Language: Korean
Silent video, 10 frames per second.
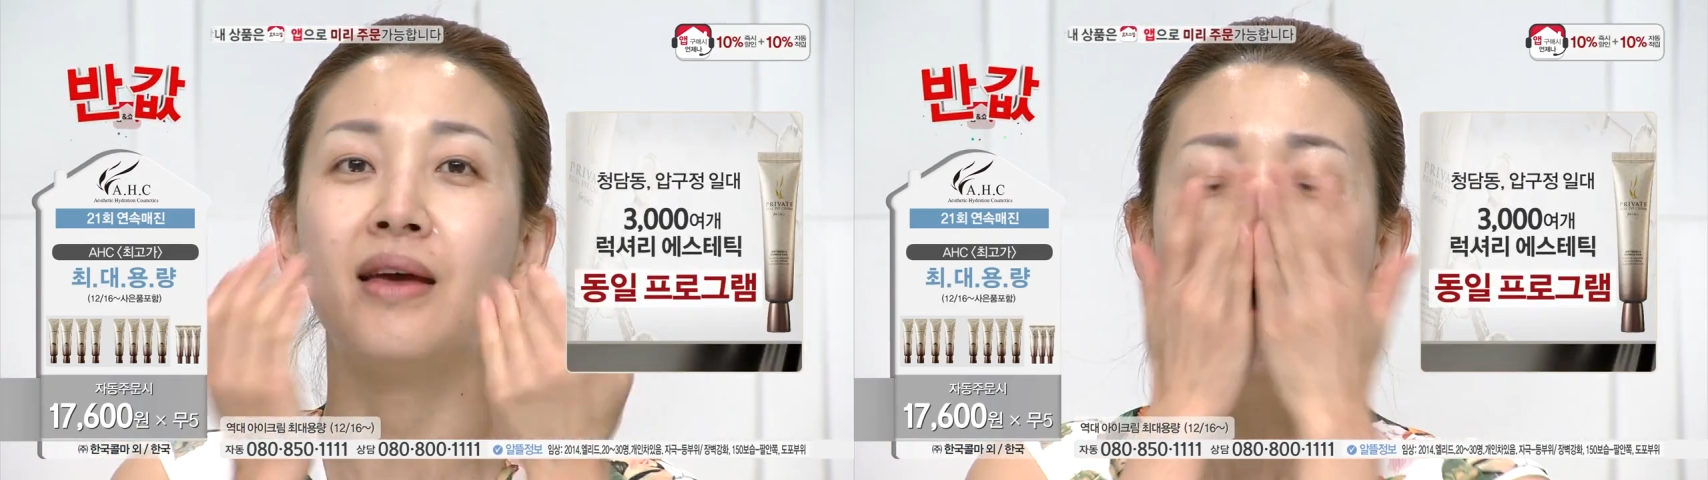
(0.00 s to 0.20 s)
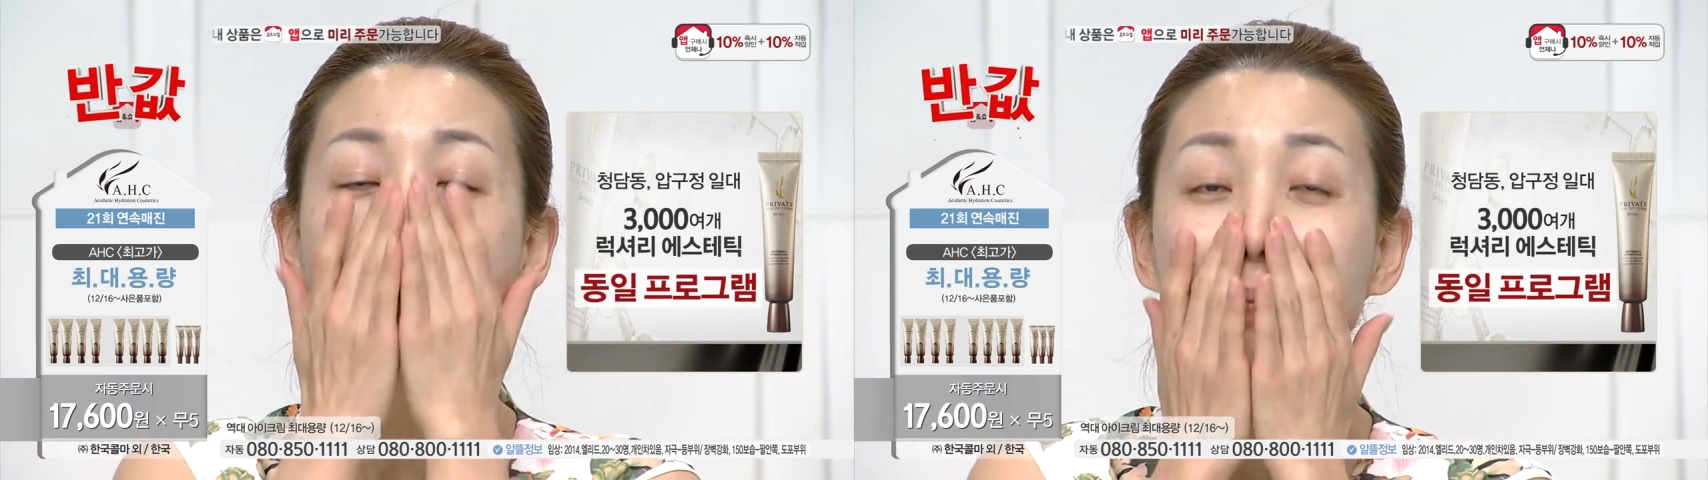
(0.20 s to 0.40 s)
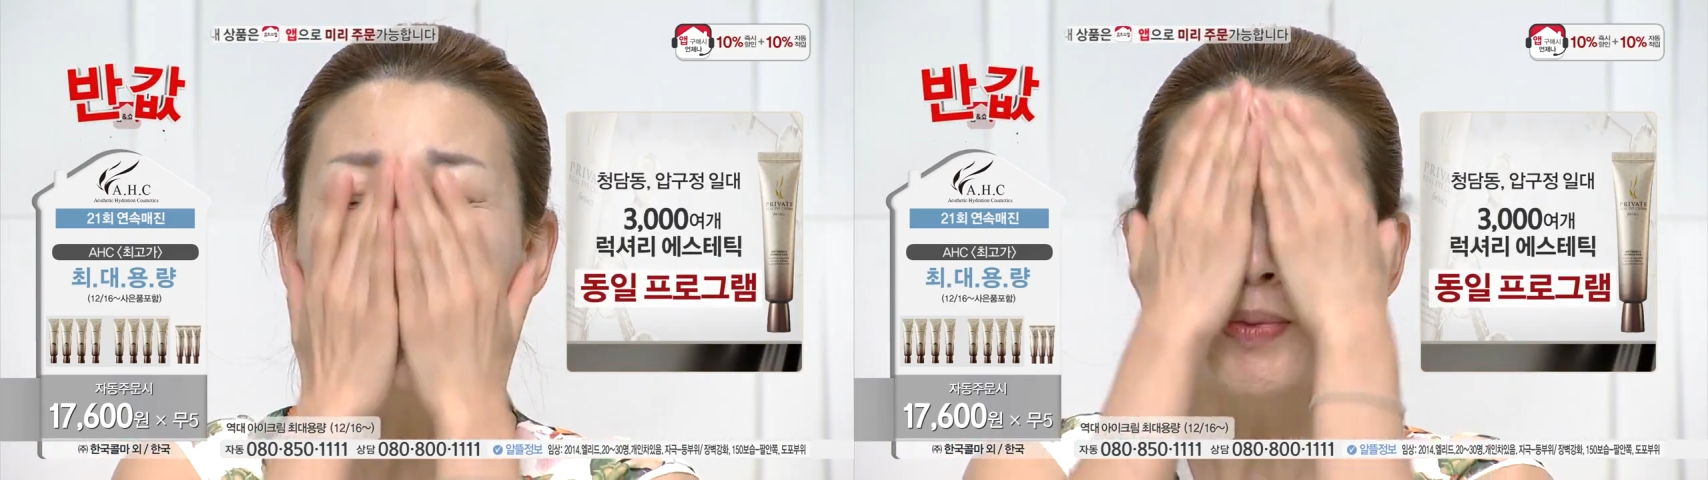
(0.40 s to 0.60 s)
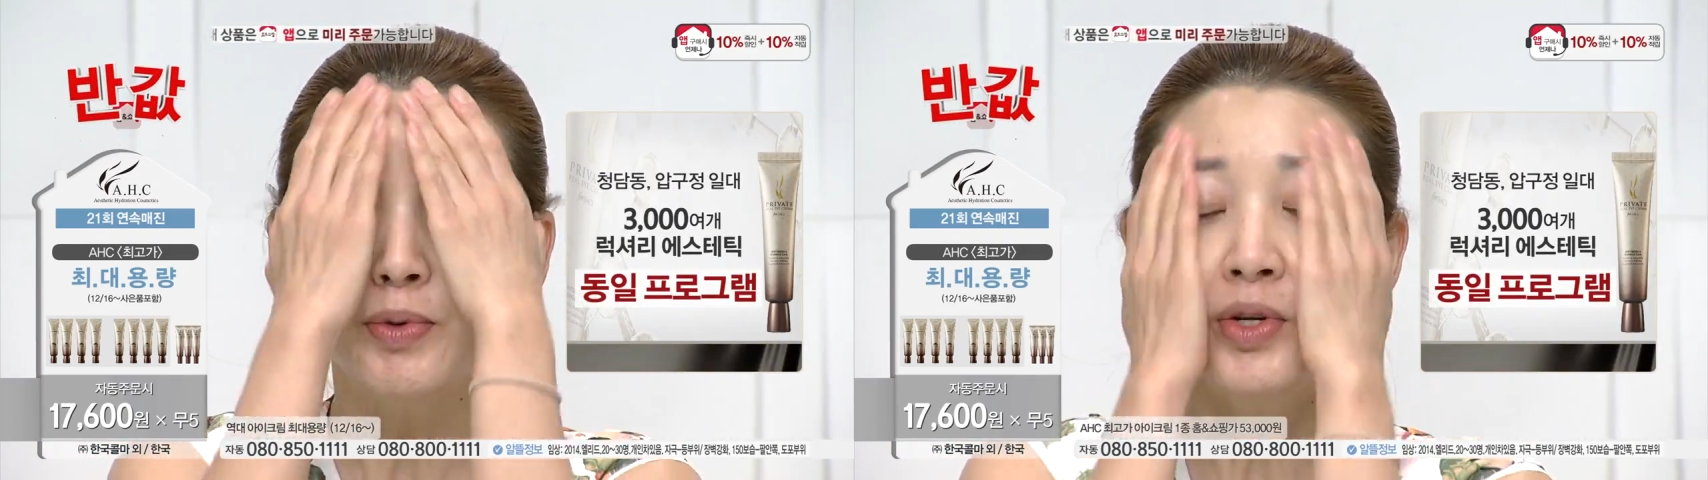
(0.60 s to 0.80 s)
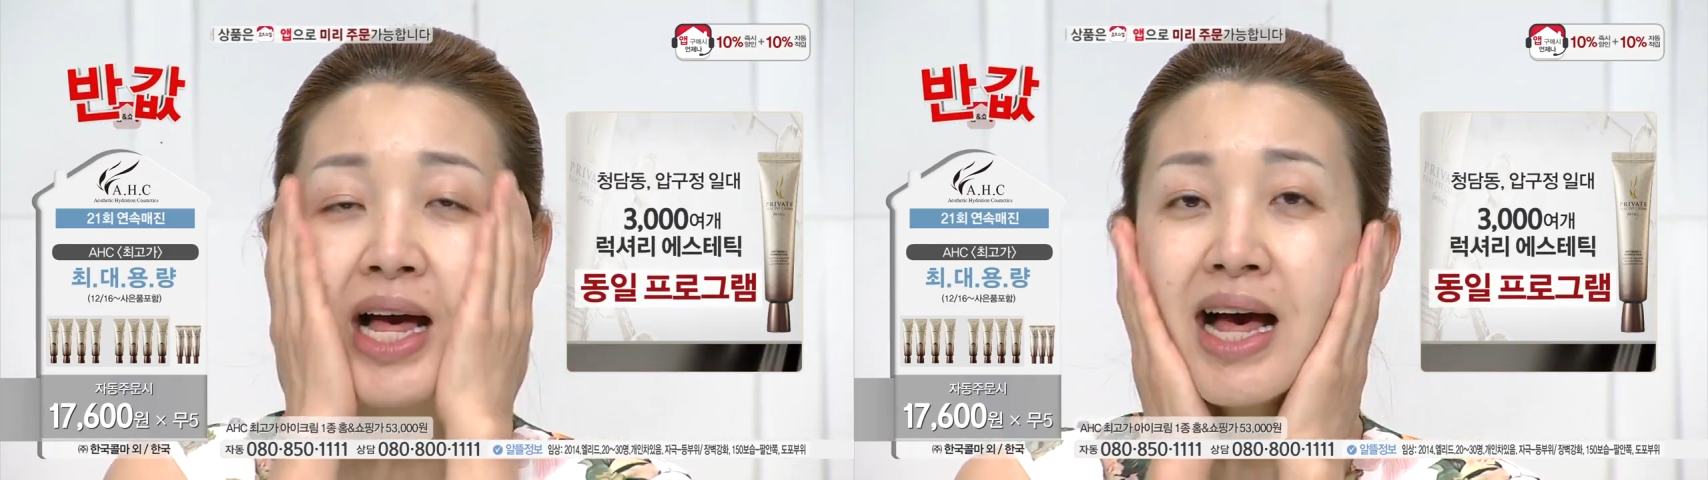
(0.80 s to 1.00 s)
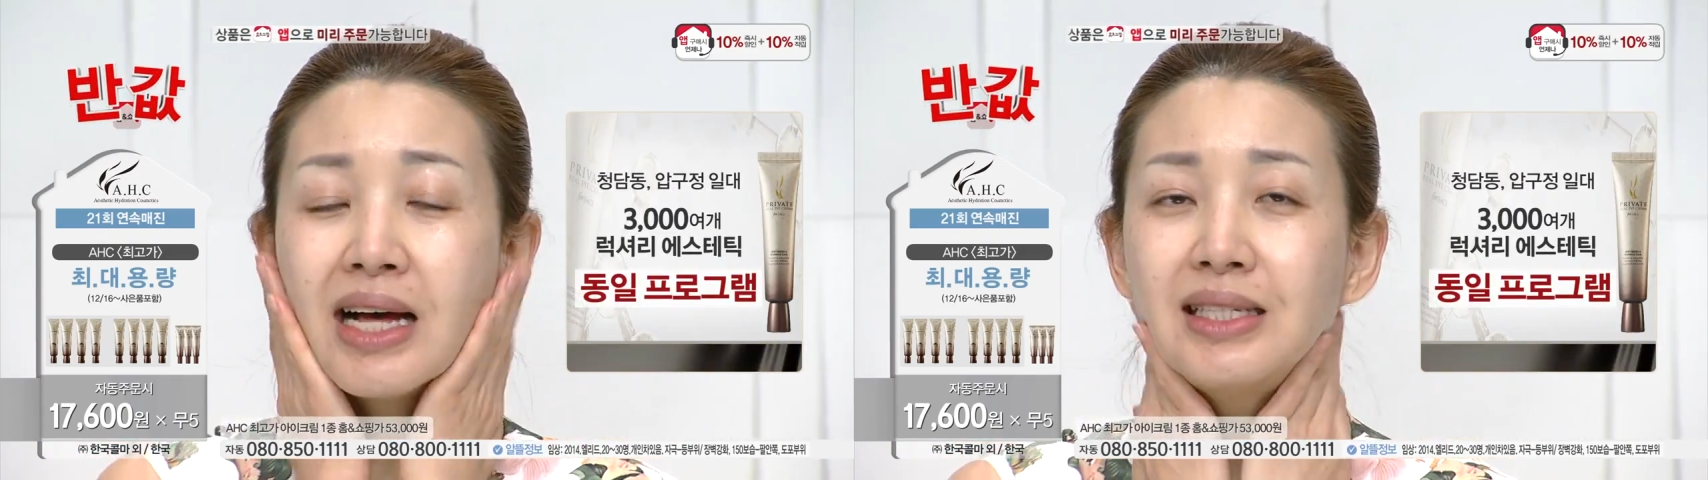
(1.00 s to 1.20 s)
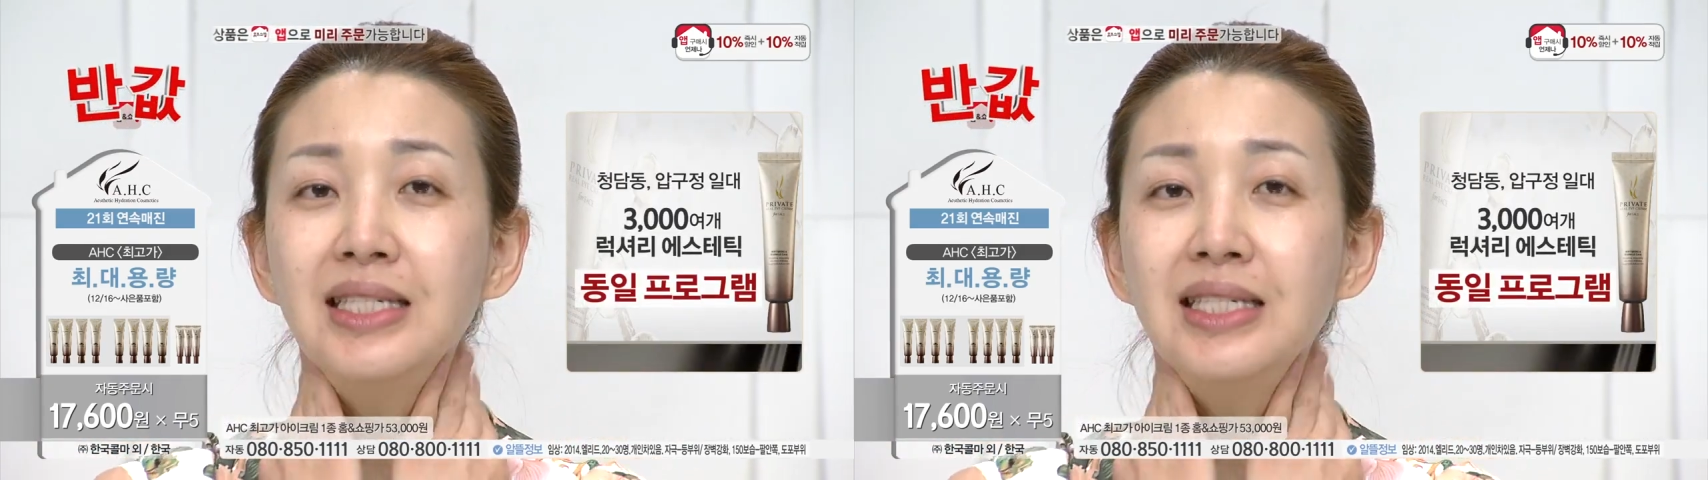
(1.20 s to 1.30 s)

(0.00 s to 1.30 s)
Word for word: 오. 피부가